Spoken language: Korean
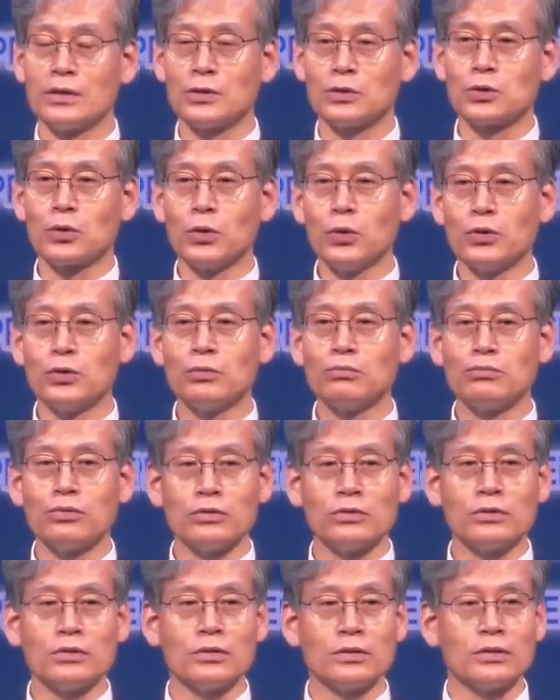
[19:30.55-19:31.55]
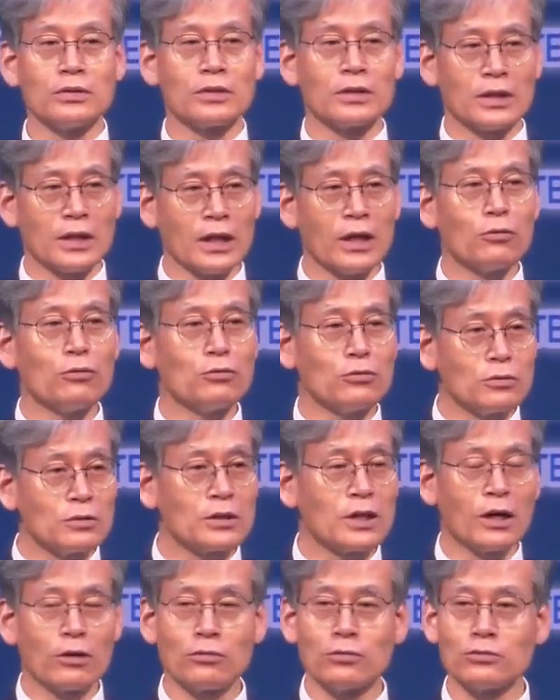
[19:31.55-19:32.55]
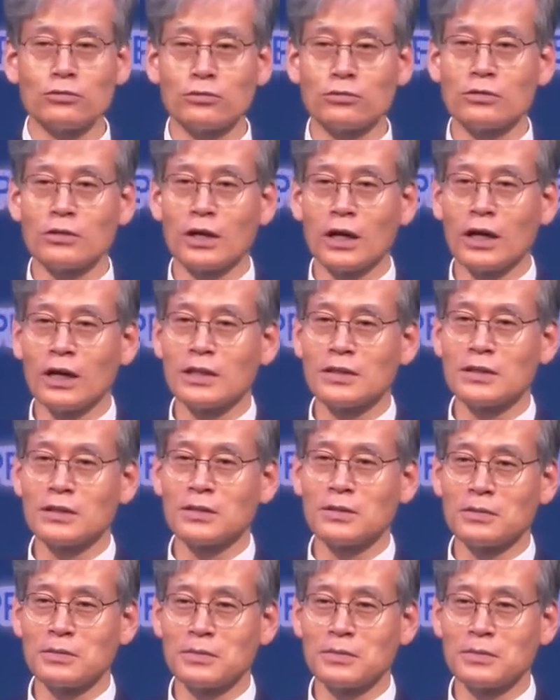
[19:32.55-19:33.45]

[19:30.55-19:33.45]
조는 분들 깨우느라고 누군가가 지금